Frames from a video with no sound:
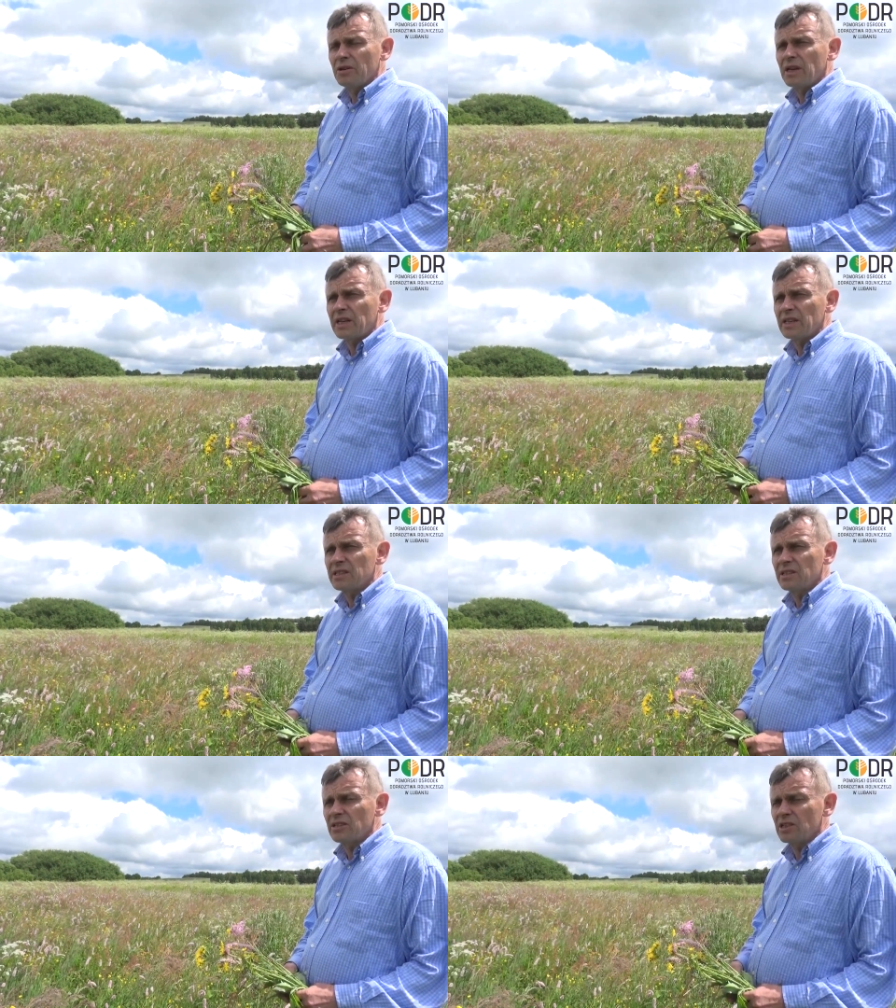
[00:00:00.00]

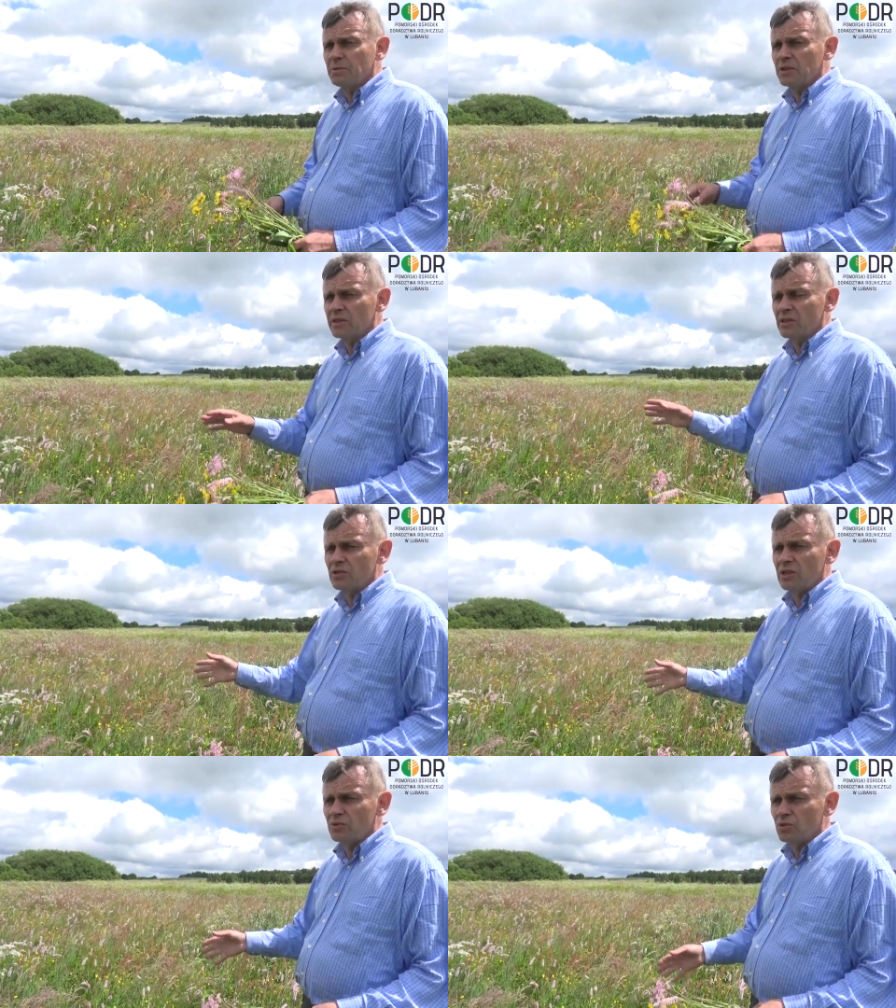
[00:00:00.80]
Carex kespitoza,
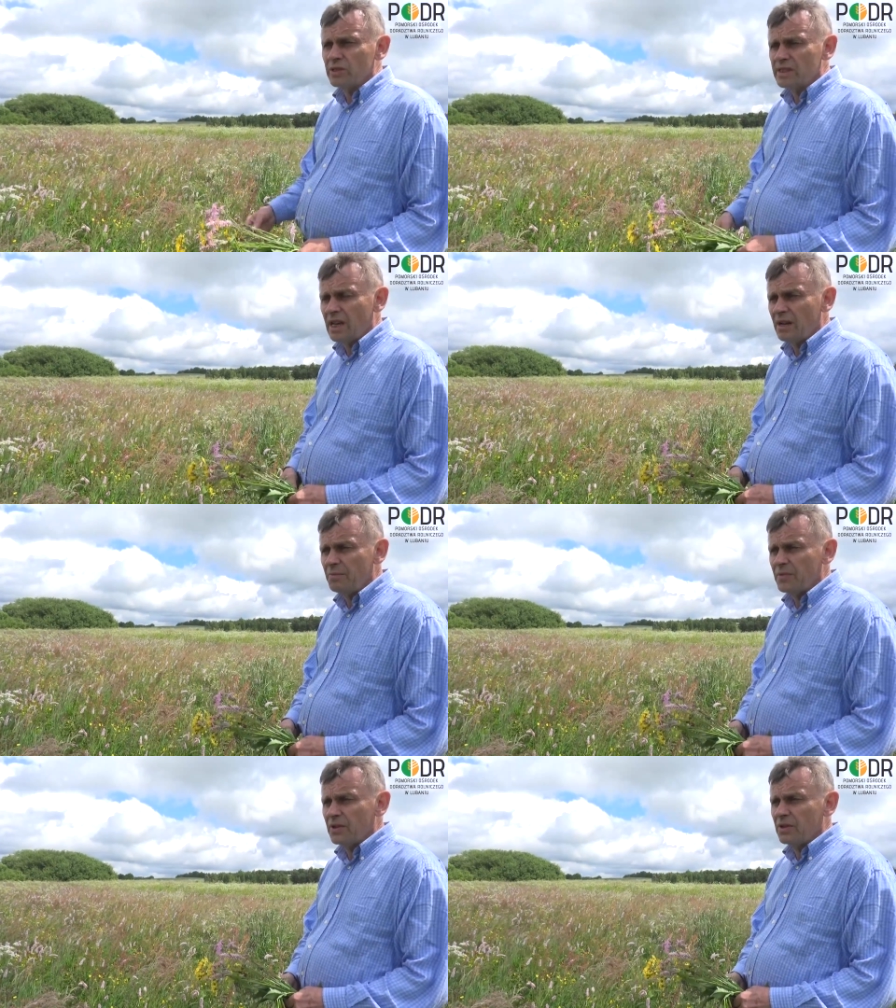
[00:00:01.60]
czyli turzyca
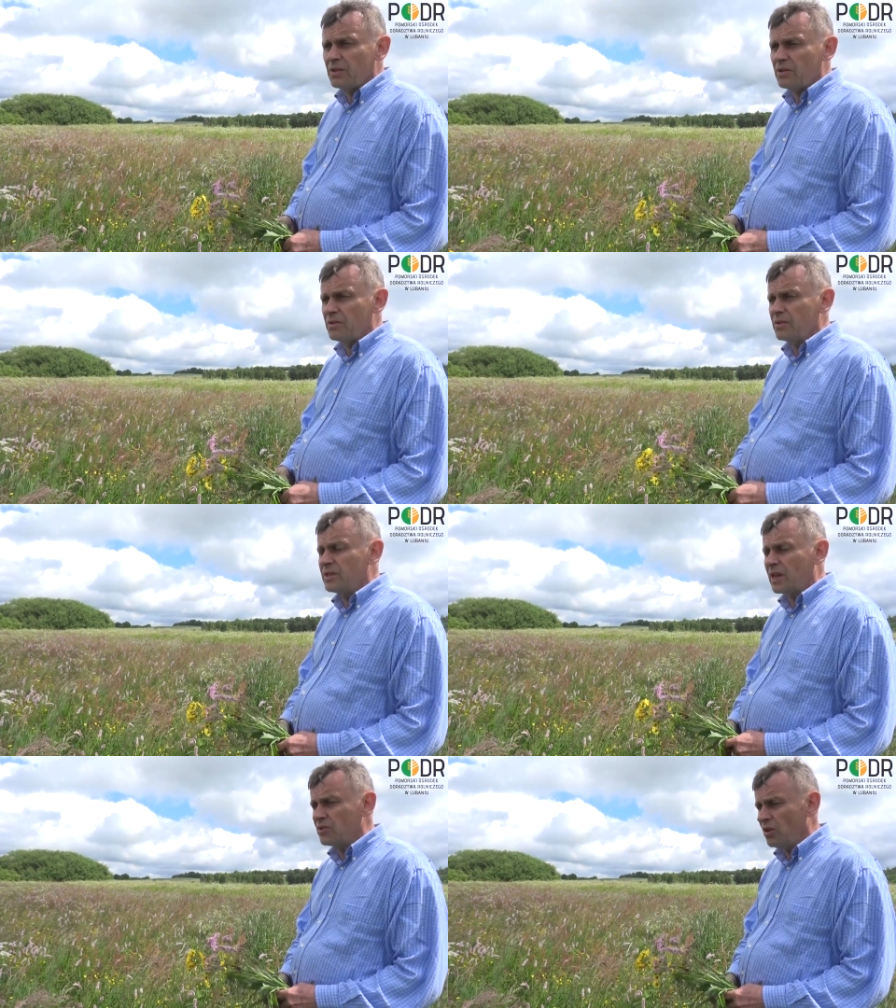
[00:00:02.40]

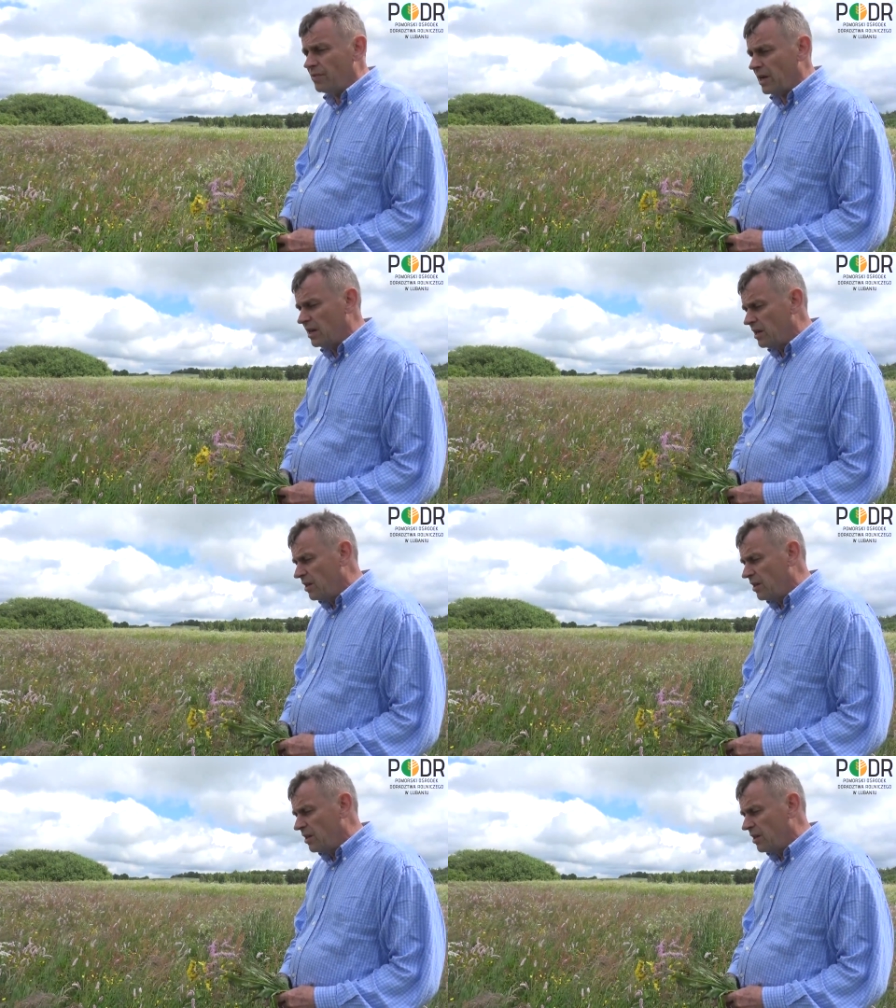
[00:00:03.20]
darniowa,